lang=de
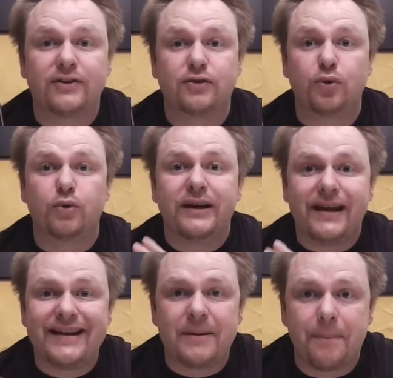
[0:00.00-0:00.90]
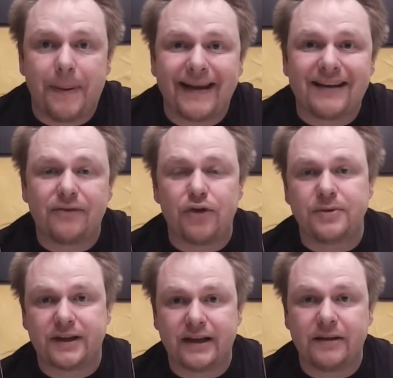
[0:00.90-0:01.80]
also so
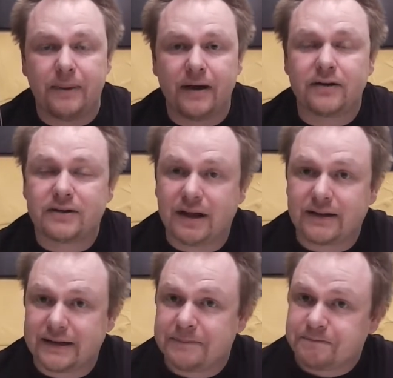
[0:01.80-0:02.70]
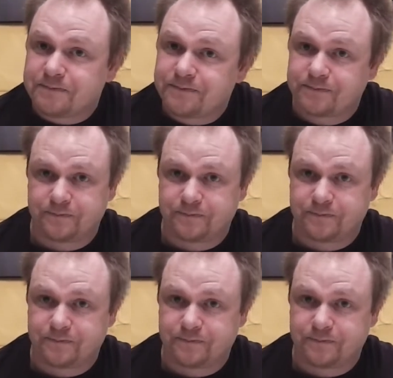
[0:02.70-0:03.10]
Independent-Filme sind eigentlich mehr da drin.